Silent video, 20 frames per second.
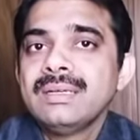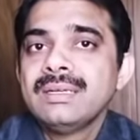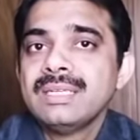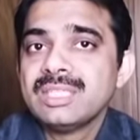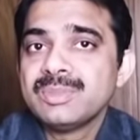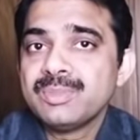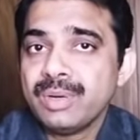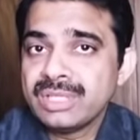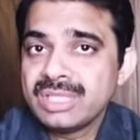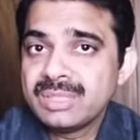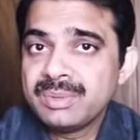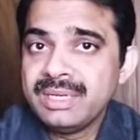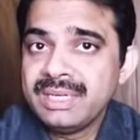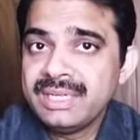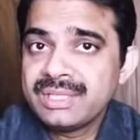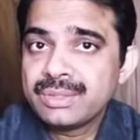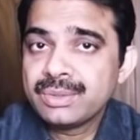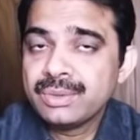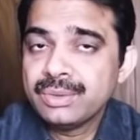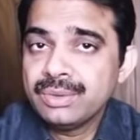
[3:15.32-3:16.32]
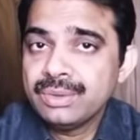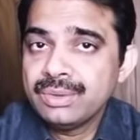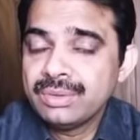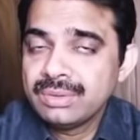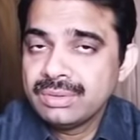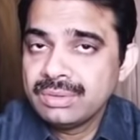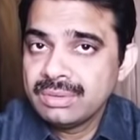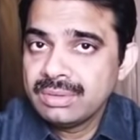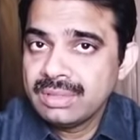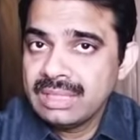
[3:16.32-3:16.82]
रिस्पॉन्सिबिलिटीज़ को
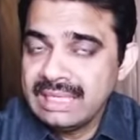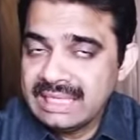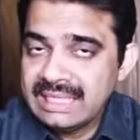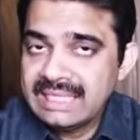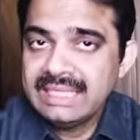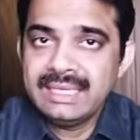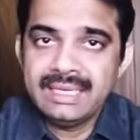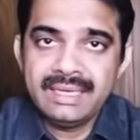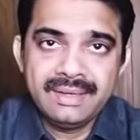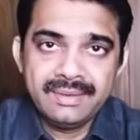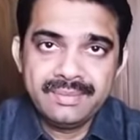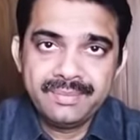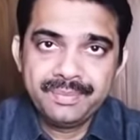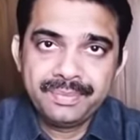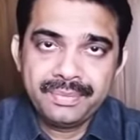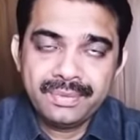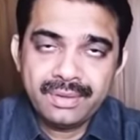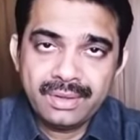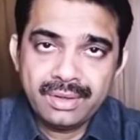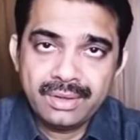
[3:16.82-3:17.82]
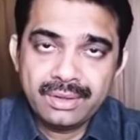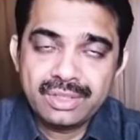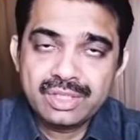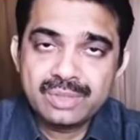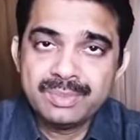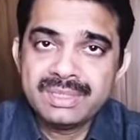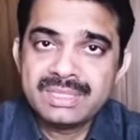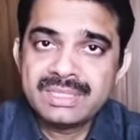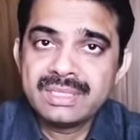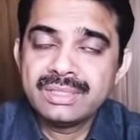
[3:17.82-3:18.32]
लिखिए और
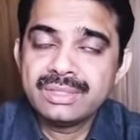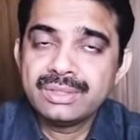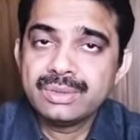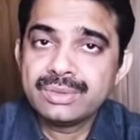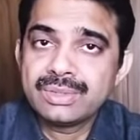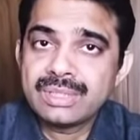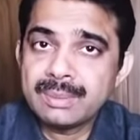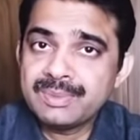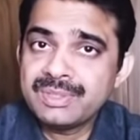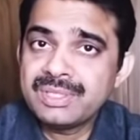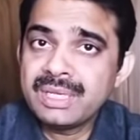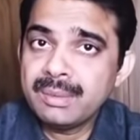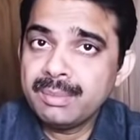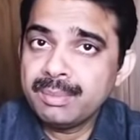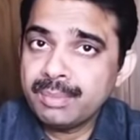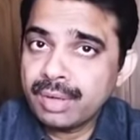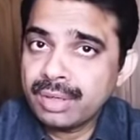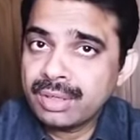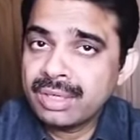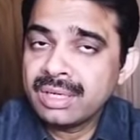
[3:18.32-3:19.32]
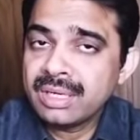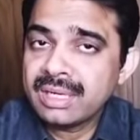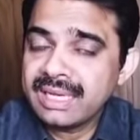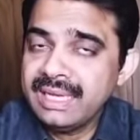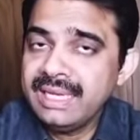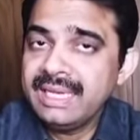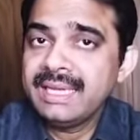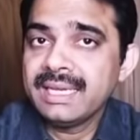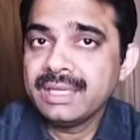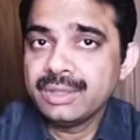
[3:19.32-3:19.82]
उसमें से जो सबसे इम्पॉर्टेंट
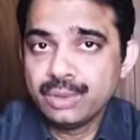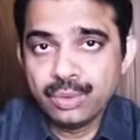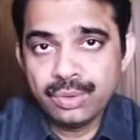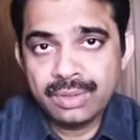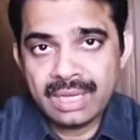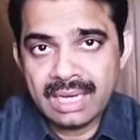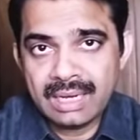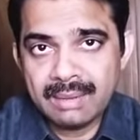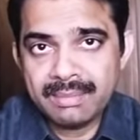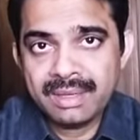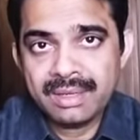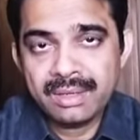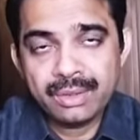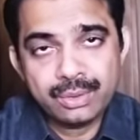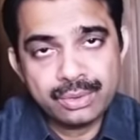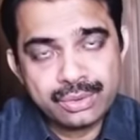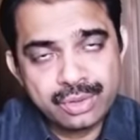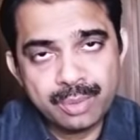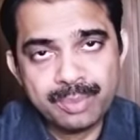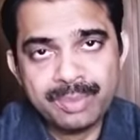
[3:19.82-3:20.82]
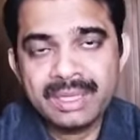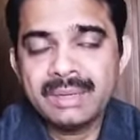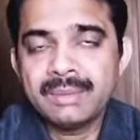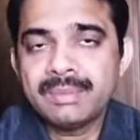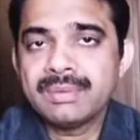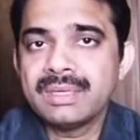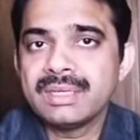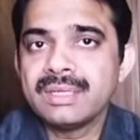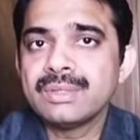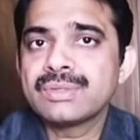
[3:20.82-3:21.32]
एक या दो काम है उसको
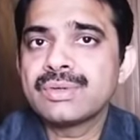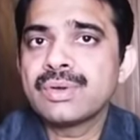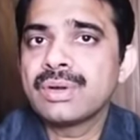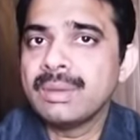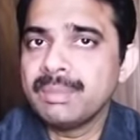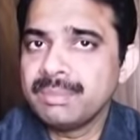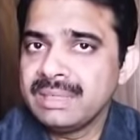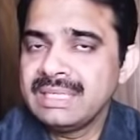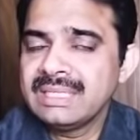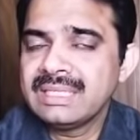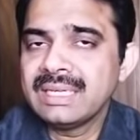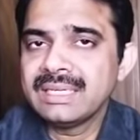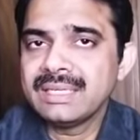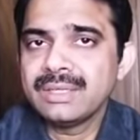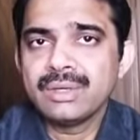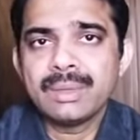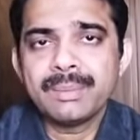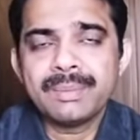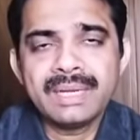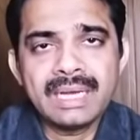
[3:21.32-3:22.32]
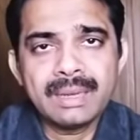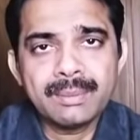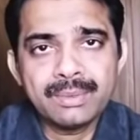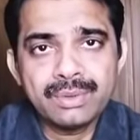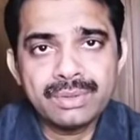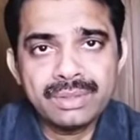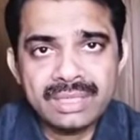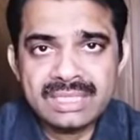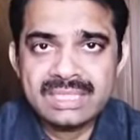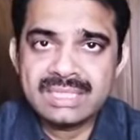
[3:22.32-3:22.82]
पिकअप करिए उसको कंप्लीट करिए और अपने आप
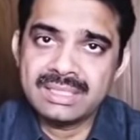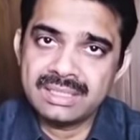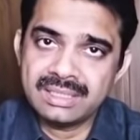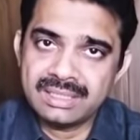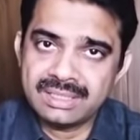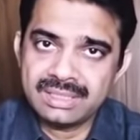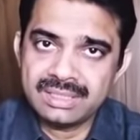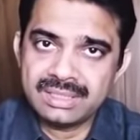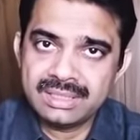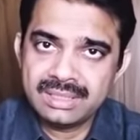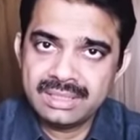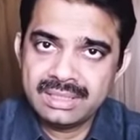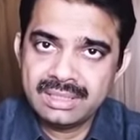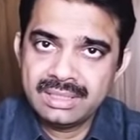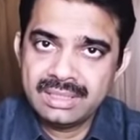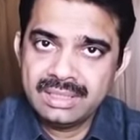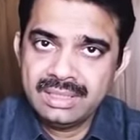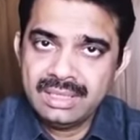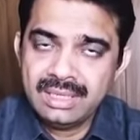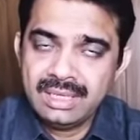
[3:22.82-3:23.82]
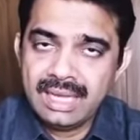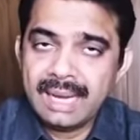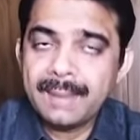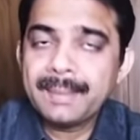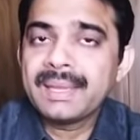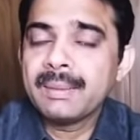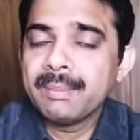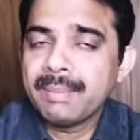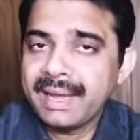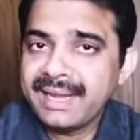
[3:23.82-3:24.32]
को रेस्ट दीजिए
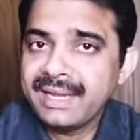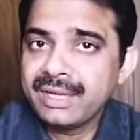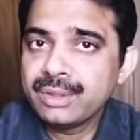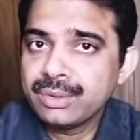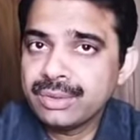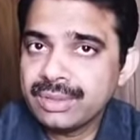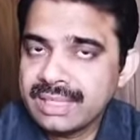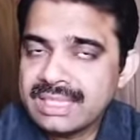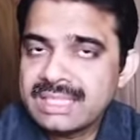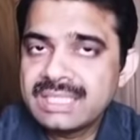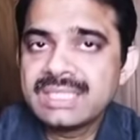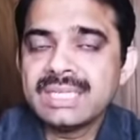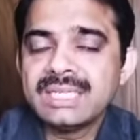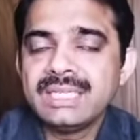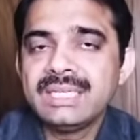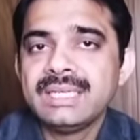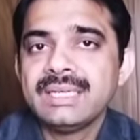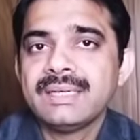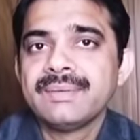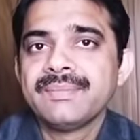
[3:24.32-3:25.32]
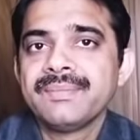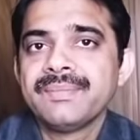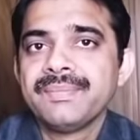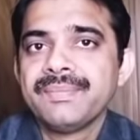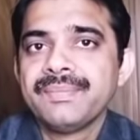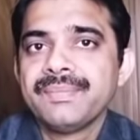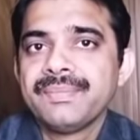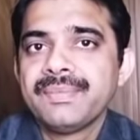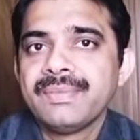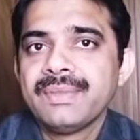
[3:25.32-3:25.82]
आपके माइंड को रेस्ट चाहिए
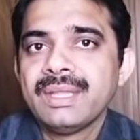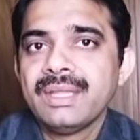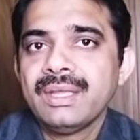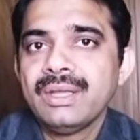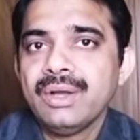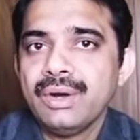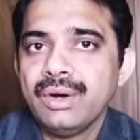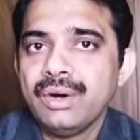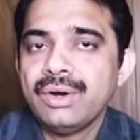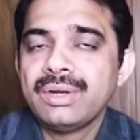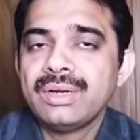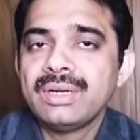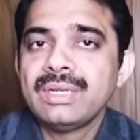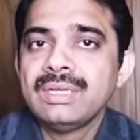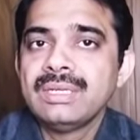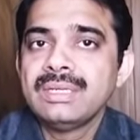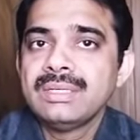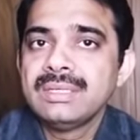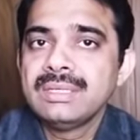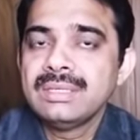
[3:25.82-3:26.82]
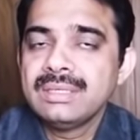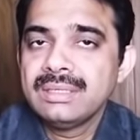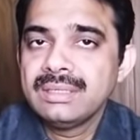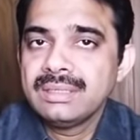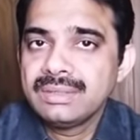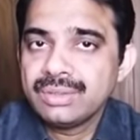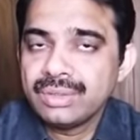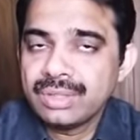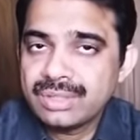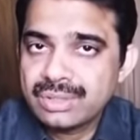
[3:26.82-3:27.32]
और
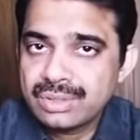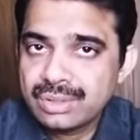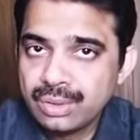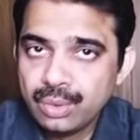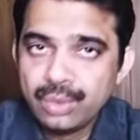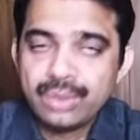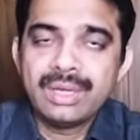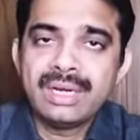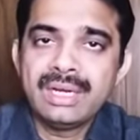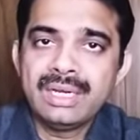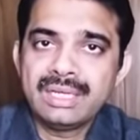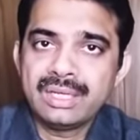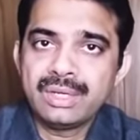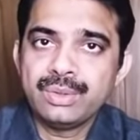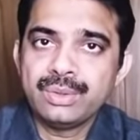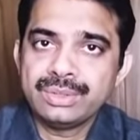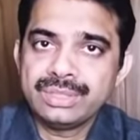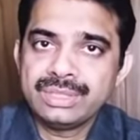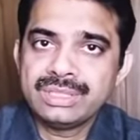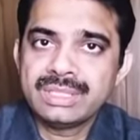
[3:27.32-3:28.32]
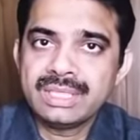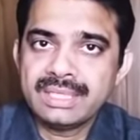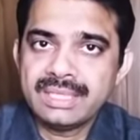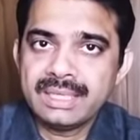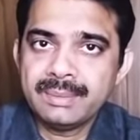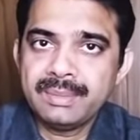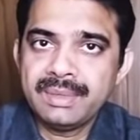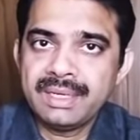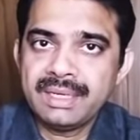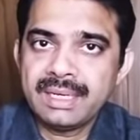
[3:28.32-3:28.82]
थोड़ा स्लो करने की कोशिश
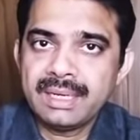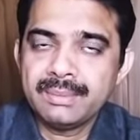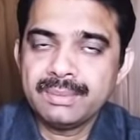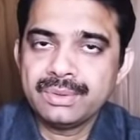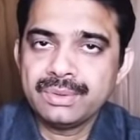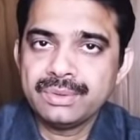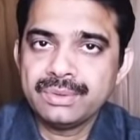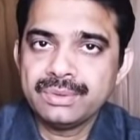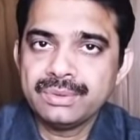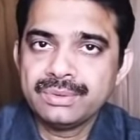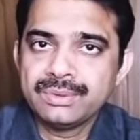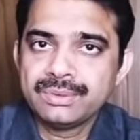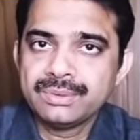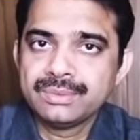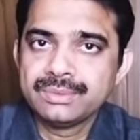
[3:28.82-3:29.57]
करिए अपने काम को